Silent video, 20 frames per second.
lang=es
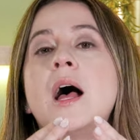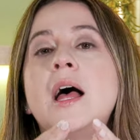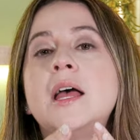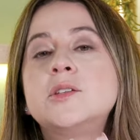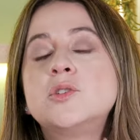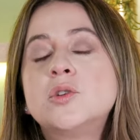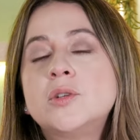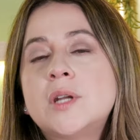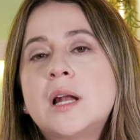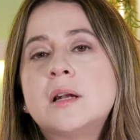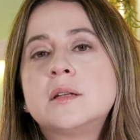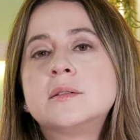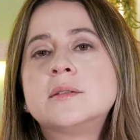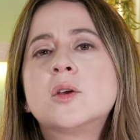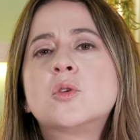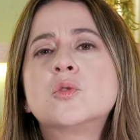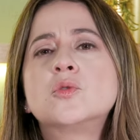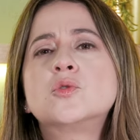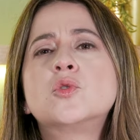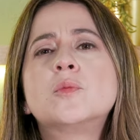Adicional,
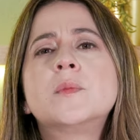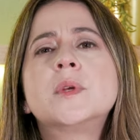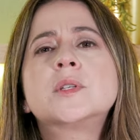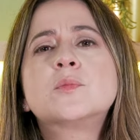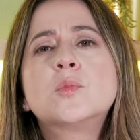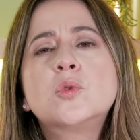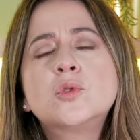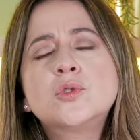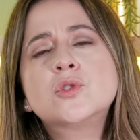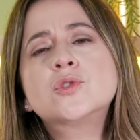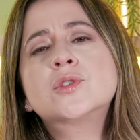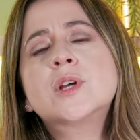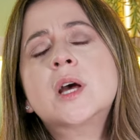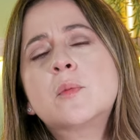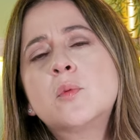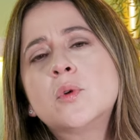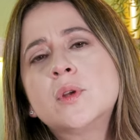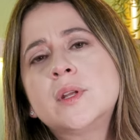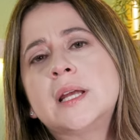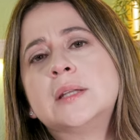si consumes muchos
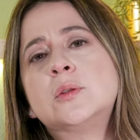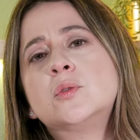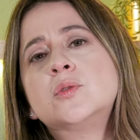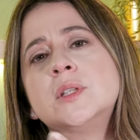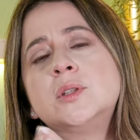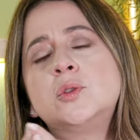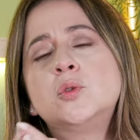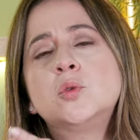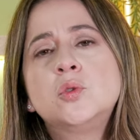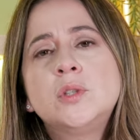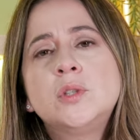carbohidratos en tu